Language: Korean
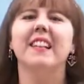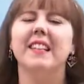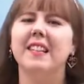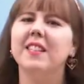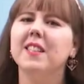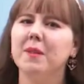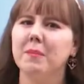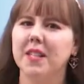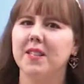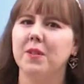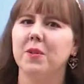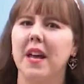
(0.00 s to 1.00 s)
이
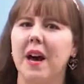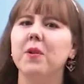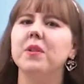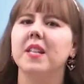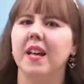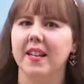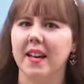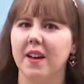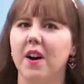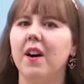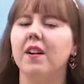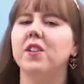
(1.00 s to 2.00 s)
느낌까지도 나오잖아요.